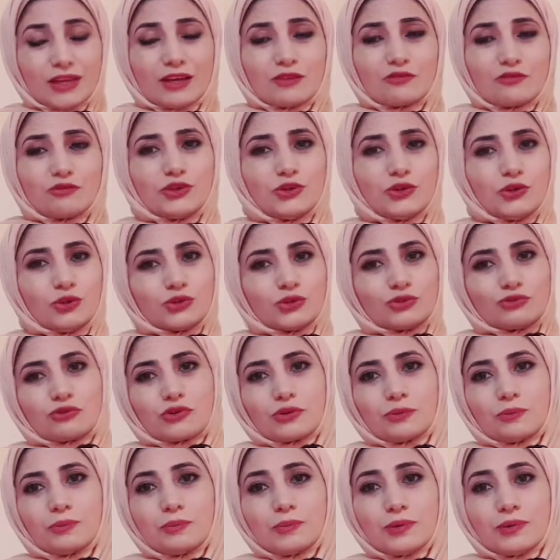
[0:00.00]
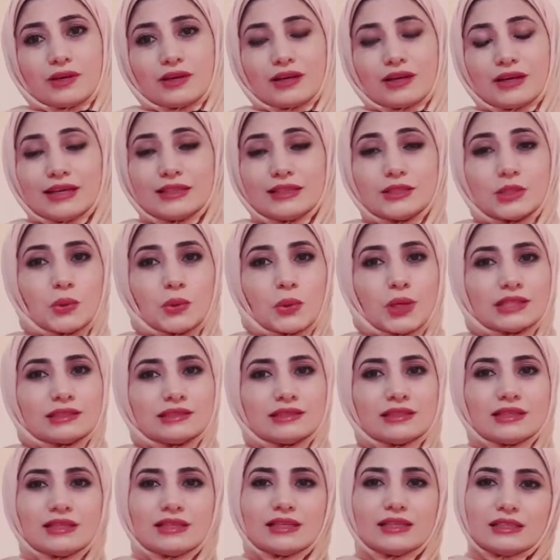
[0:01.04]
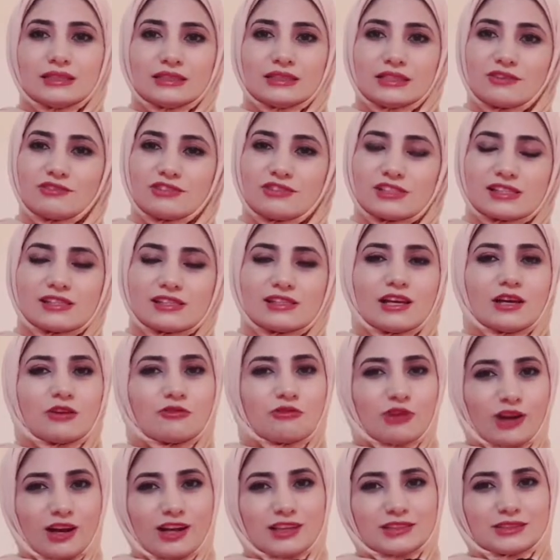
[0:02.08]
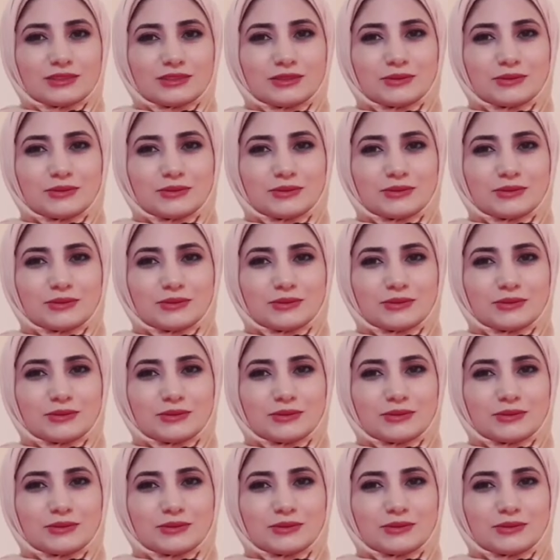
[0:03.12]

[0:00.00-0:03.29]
فنحتفظ بادواتنا نفسنا فقط